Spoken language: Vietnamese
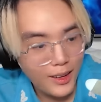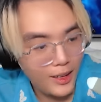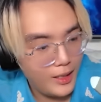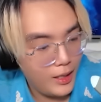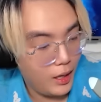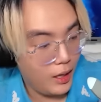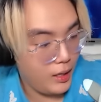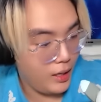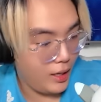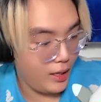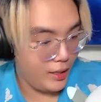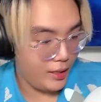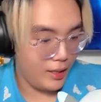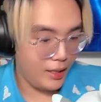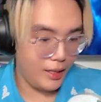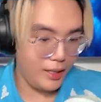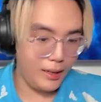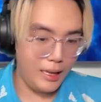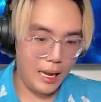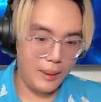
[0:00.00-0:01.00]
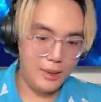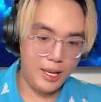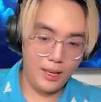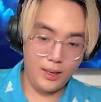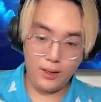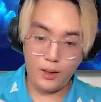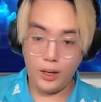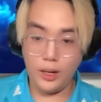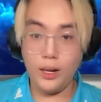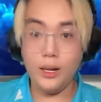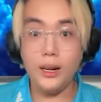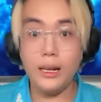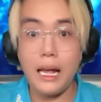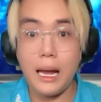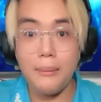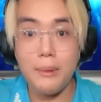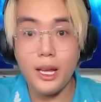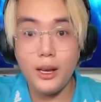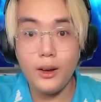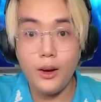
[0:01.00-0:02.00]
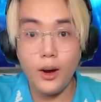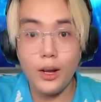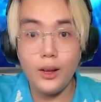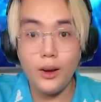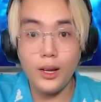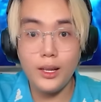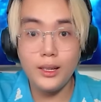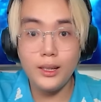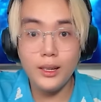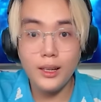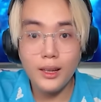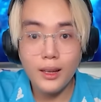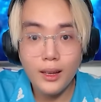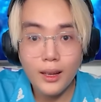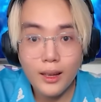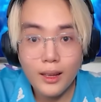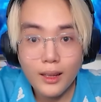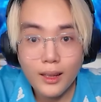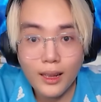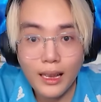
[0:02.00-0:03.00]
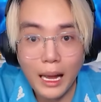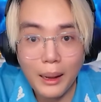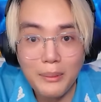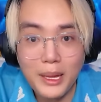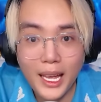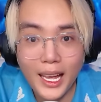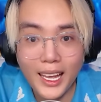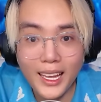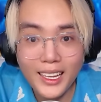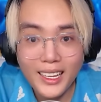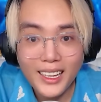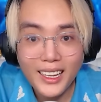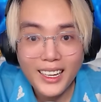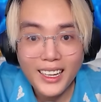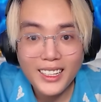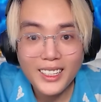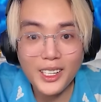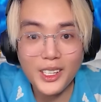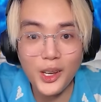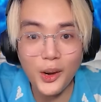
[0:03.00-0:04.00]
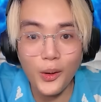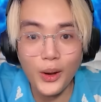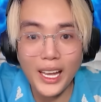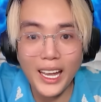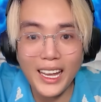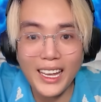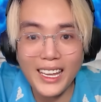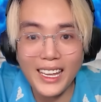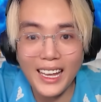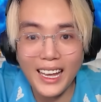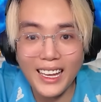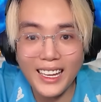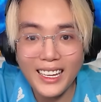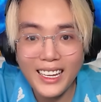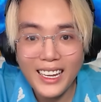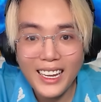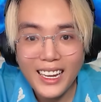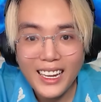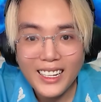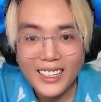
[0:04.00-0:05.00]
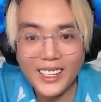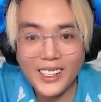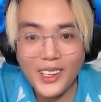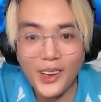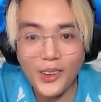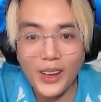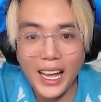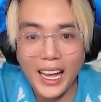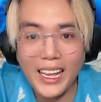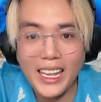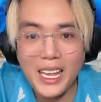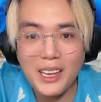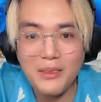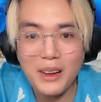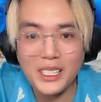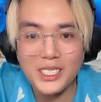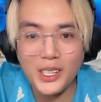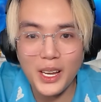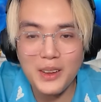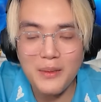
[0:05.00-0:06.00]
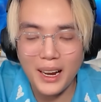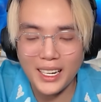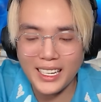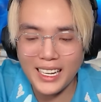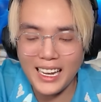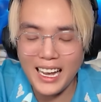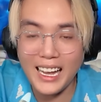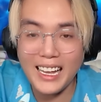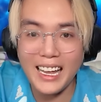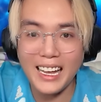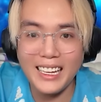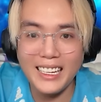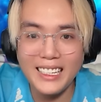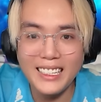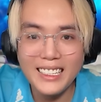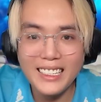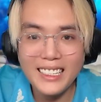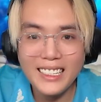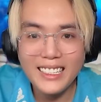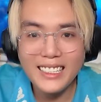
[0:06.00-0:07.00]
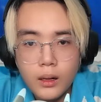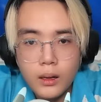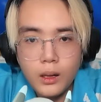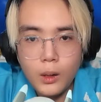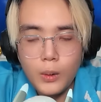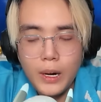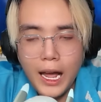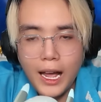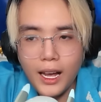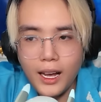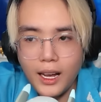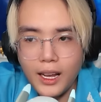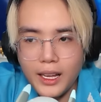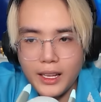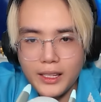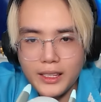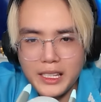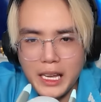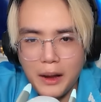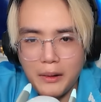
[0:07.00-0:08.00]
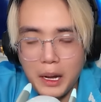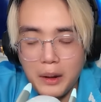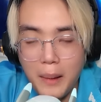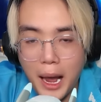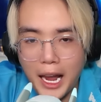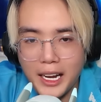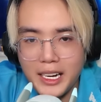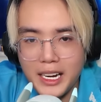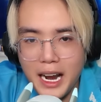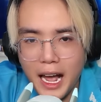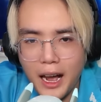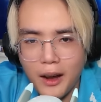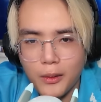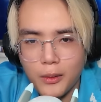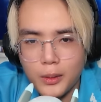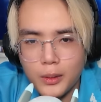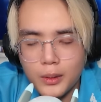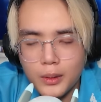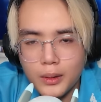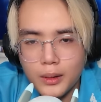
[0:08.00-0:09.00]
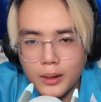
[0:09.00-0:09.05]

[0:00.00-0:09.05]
Ơi ơi ơi nó làm gì Ơi nó làm gì Ơi nó làm gì Nó vui hay gì vậy Nó vui hay gì mà xoay mặt cái ghê vậy Luna ơi chào các bạn đi nào